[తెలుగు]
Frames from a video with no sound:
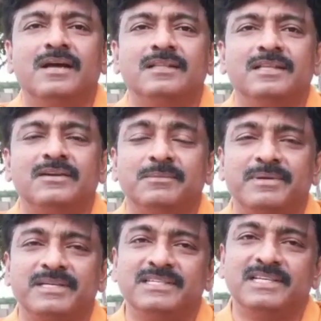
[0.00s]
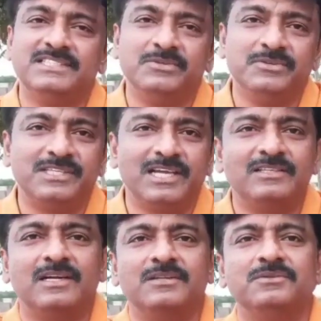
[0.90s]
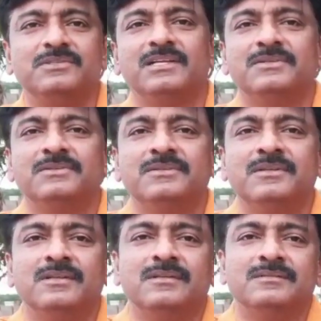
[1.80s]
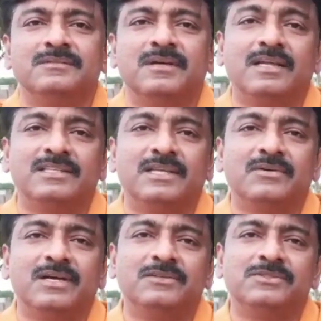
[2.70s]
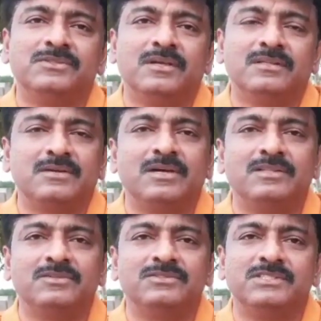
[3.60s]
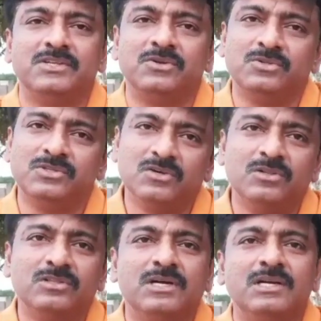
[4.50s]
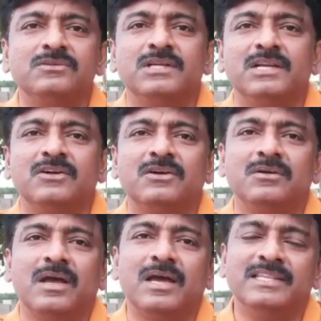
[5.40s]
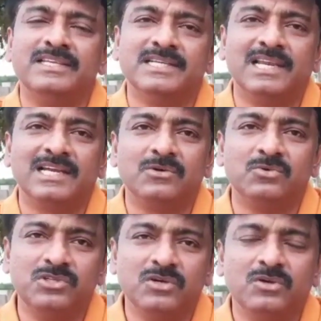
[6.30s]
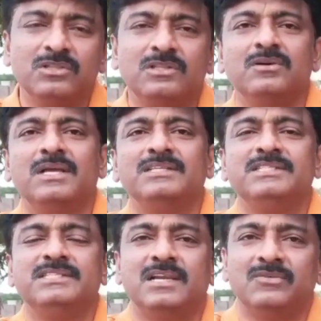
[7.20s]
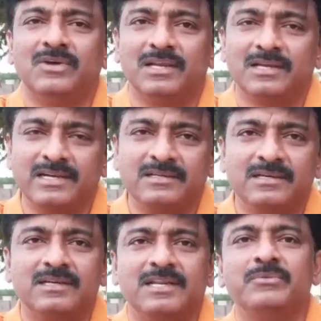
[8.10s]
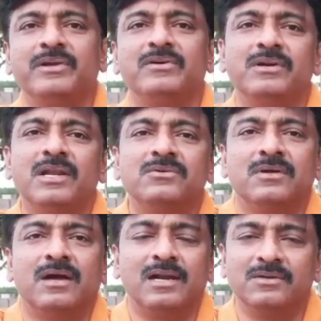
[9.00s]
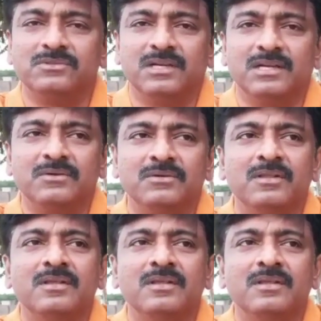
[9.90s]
ఆ తర్వాత ప్రజల జీవితాలతో ఆడుకుంటున్నావు ఆ తర్వాత తర్వాత వచ్చి నిరుద్యోగులతో ఆడుకుంటాను అది చాలాగా ఉద్యోగులతో కూడా జీతాలు వాళ్ళ కరెక్ట్గా టైం వేయకుండా ఆడుకు ఆడుకుంటున్నావు